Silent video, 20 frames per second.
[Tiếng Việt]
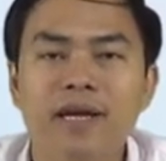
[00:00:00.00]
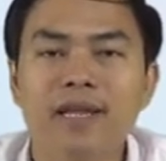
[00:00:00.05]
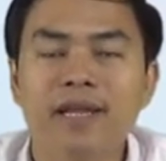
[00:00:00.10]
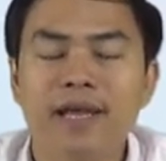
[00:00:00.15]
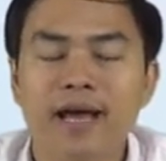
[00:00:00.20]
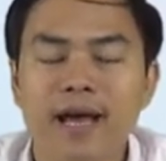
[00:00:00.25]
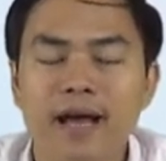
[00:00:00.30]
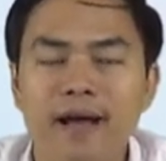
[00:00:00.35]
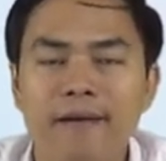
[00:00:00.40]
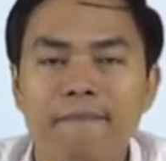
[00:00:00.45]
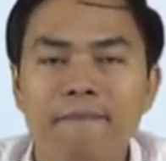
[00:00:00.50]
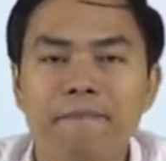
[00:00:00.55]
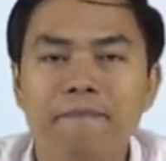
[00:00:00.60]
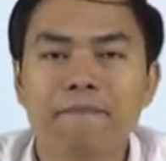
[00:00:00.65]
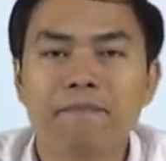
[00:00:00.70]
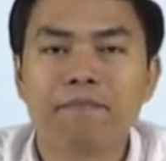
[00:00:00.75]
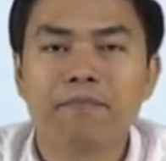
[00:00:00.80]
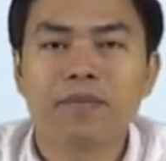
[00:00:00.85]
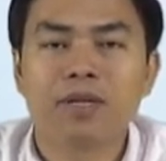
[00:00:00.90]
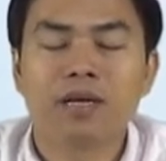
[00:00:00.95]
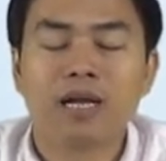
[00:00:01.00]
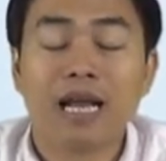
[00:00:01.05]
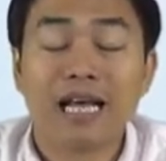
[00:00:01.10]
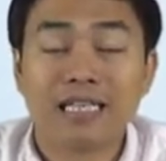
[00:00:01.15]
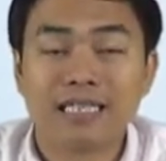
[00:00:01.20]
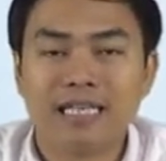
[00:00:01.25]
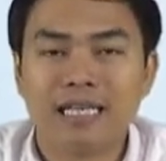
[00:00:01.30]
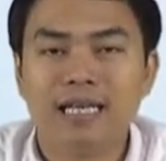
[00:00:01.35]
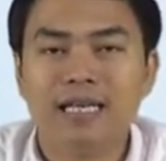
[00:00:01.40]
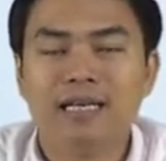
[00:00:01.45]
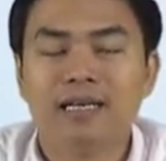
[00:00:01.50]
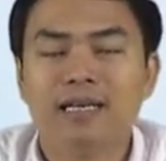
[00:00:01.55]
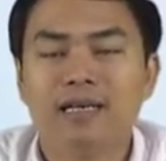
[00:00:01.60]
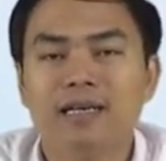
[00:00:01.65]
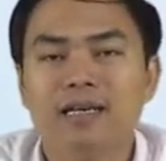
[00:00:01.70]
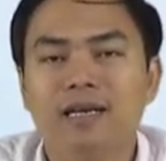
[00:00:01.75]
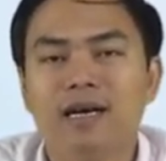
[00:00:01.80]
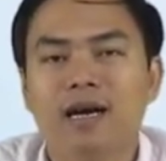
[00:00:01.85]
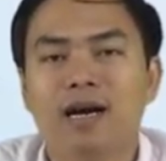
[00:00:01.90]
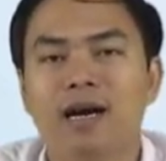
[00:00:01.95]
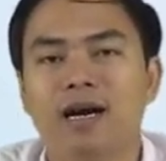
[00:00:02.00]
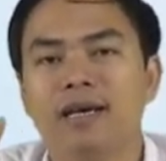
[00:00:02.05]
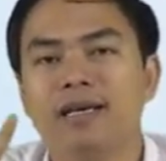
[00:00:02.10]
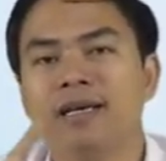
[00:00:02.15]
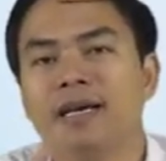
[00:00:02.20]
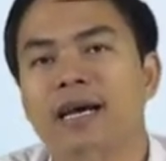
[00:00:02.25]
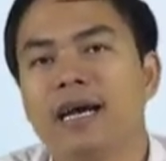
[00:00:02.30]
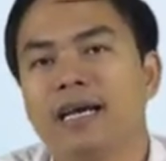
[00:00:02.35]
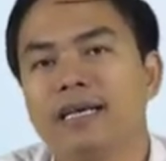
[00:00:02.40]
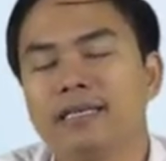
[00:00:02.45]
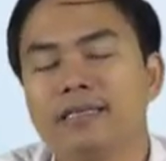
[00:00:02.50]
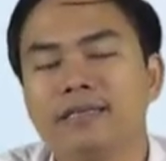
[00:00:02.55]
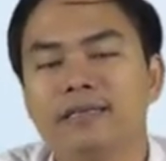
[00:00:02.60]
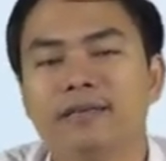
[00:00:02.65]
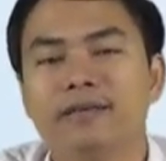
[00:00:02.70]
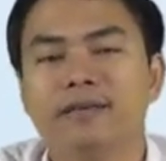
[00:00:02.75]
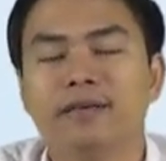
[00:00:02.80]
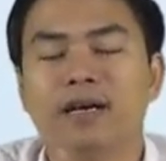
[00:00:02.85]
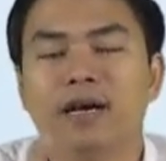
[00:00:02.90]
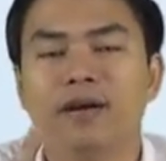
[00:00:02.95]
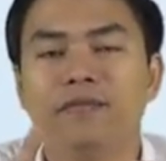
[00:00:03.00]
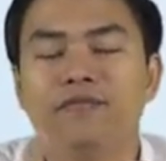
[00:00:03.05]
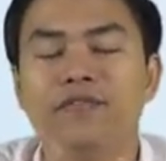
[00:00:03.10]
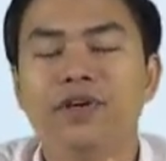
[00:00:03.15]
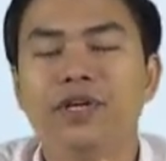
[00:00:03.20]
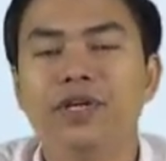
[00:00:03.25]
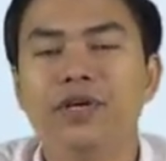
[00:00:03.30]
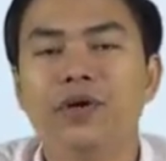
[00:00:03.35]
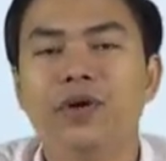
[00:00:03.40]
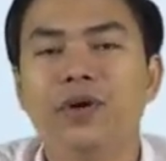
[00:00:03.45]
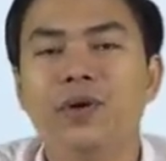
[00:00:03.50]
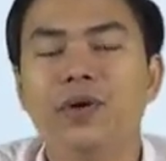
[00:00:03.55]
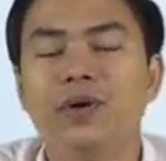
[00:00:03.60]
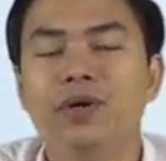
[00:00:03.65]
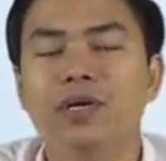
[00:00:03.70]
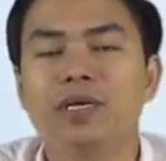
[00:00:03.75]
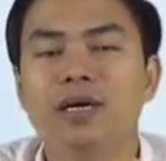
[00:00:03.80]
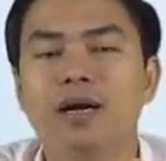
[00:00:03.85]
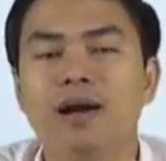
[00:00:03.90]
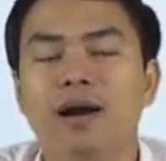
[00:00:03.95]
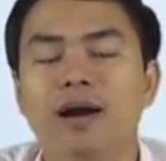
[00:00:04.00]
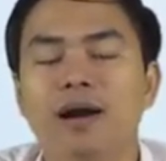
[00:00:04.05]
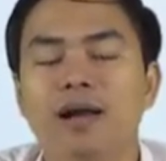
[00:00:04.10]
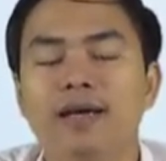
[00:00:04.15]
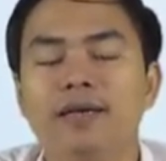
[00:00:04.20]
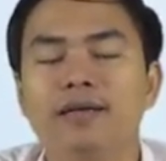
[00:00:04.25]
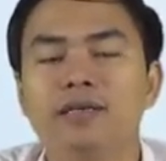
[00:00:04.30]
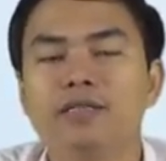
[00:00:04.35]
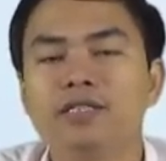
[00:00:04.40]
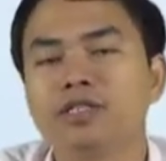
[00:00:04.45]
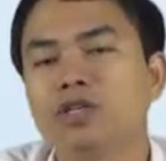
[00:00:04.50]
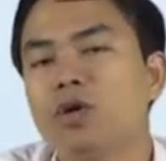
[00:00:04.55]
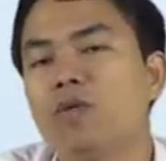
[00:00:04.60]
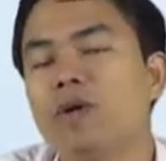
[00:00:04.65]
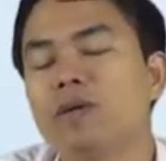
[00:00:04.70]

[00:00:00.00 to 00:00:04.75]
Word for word: media là gì à, hình ảnh à, video đường link cho